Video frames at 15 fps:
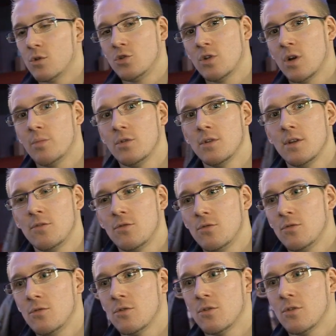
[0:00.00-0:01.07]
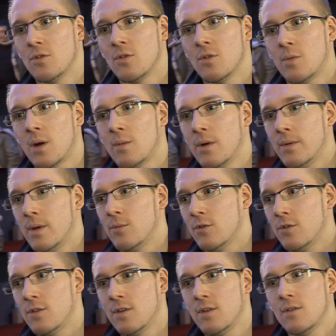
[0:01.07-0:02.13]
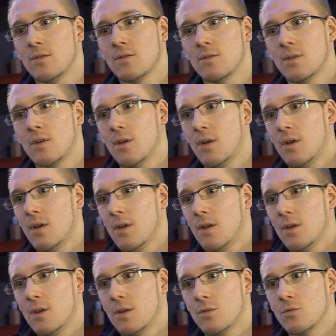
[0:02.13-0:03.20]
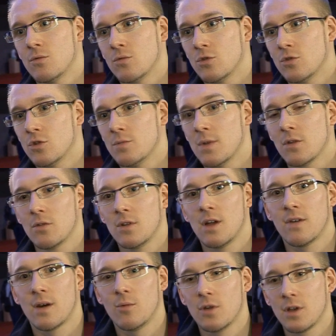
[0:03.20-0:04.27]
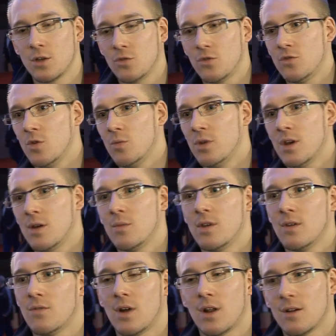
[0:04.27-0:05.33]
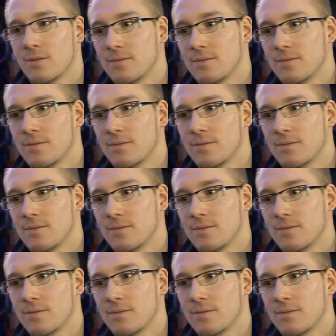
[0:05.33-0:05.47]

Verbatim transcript: Moi, je suis un peu déçu par moi-même aussi. Donc, je m'attendais à vraiment quelque chose de bien, mais voilà.